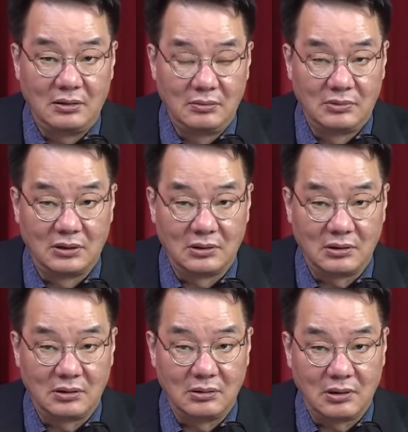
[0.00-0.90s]
뭐,
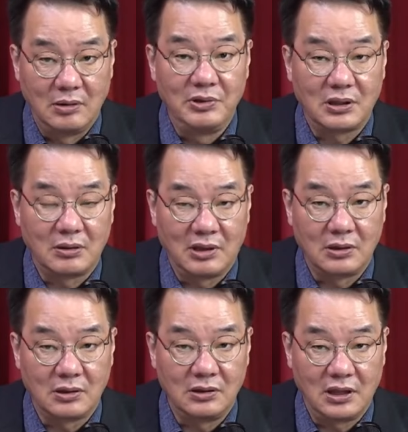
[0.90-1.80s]
김민석이 막
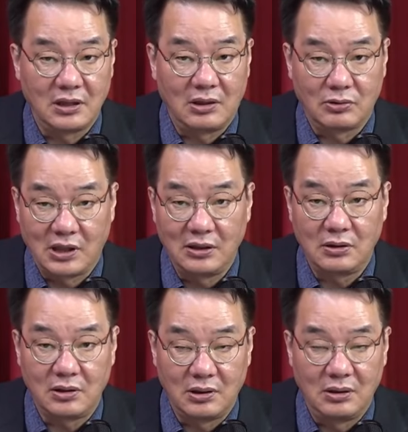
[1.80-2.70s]
그런 이야기하고
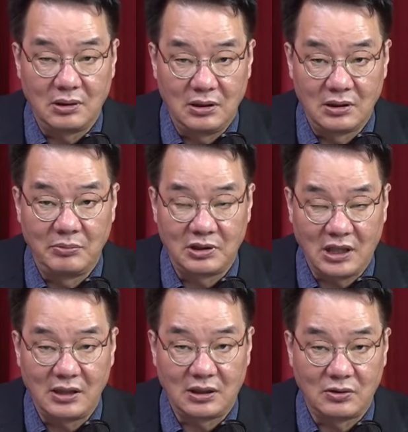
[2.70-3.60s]
자기들끼리 이재명
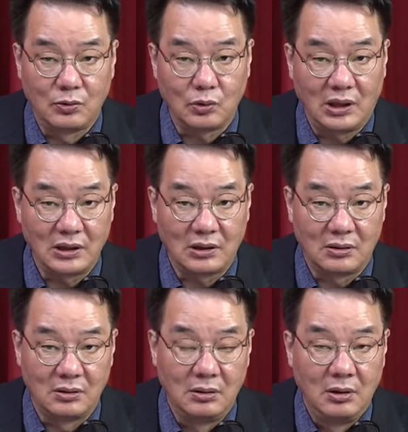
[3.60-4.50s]
차에 타서 웃고 하니까는